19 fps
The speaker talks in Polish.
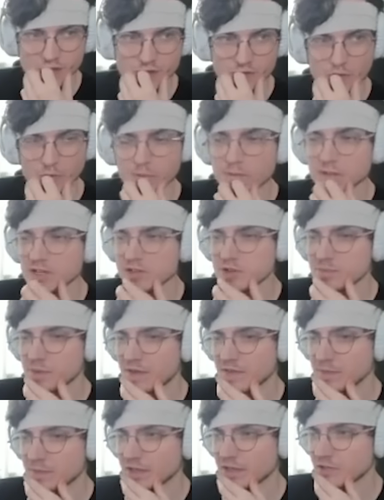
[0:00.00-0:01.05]
No my byliśmy
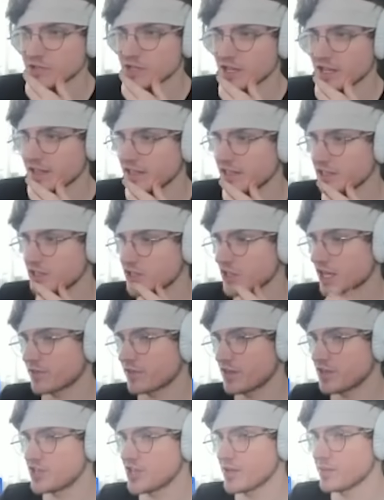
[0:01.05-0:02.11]
pewni, pana, że, że jak
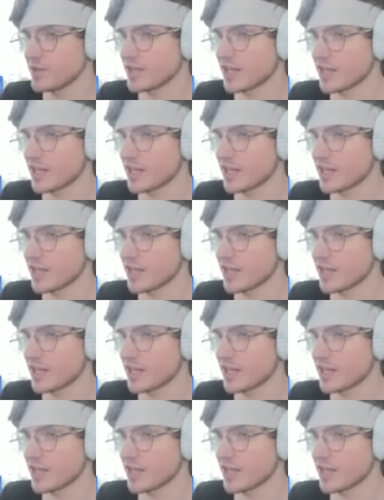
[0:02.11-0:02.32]
wejdziemy na